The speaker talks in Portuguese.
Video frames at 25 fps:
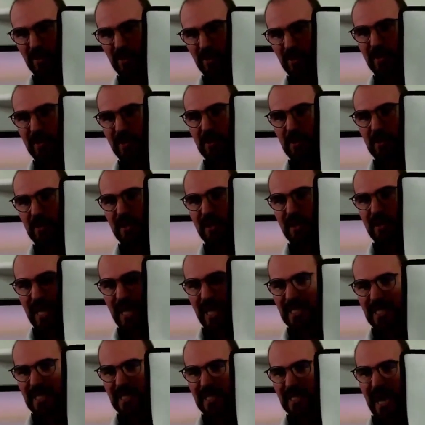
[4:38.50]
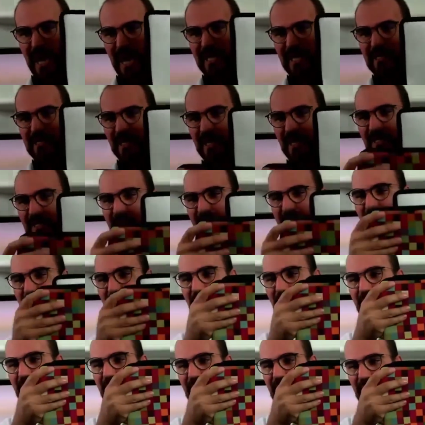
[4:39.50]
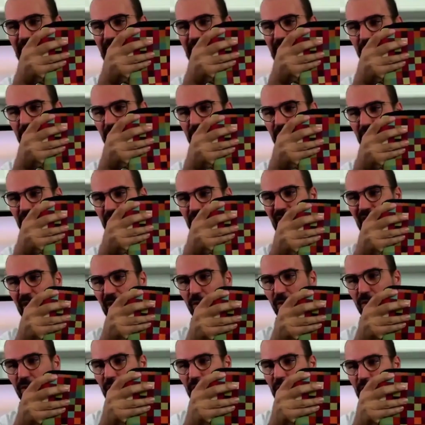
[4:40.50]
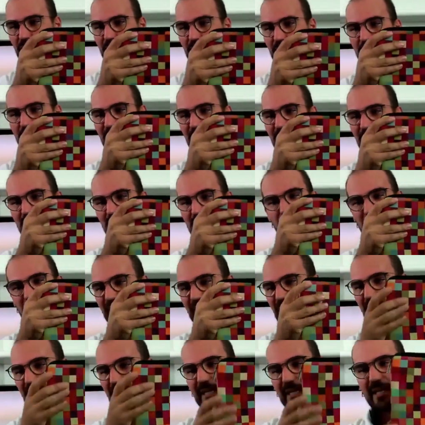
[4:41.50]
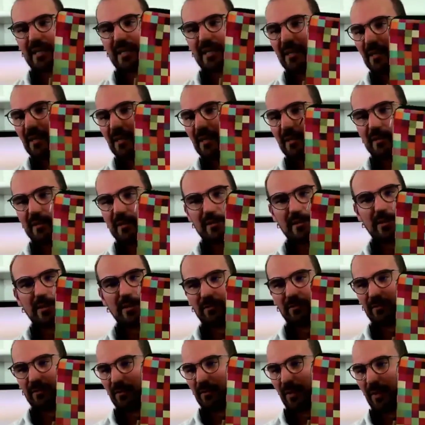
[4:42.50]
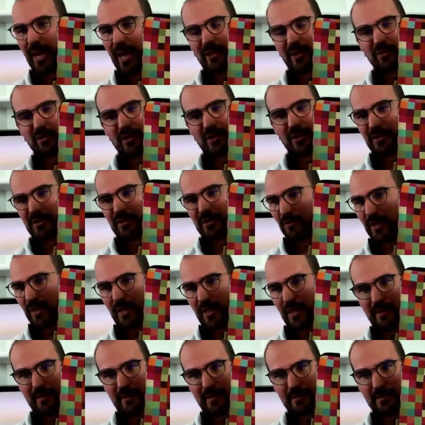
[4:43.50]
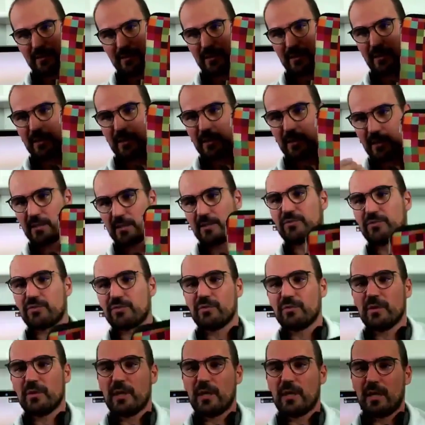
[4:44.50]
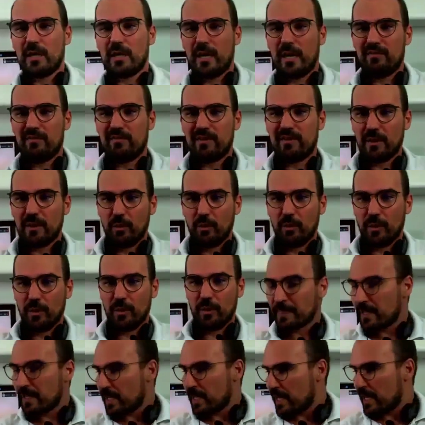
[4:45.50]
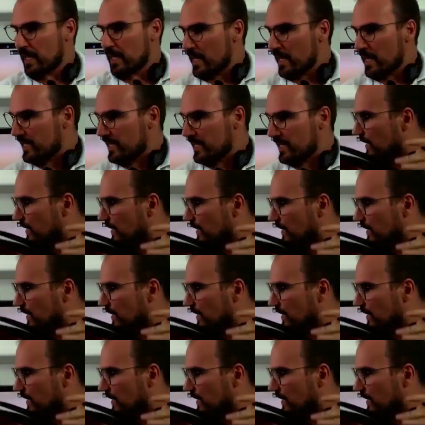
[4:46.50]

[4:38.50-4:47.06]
porque eu entendo que 10 reais, esse aqui seria 5. Valor, eu entendo que esse aqui não, não é só 5 reais. Isso é valor. E tem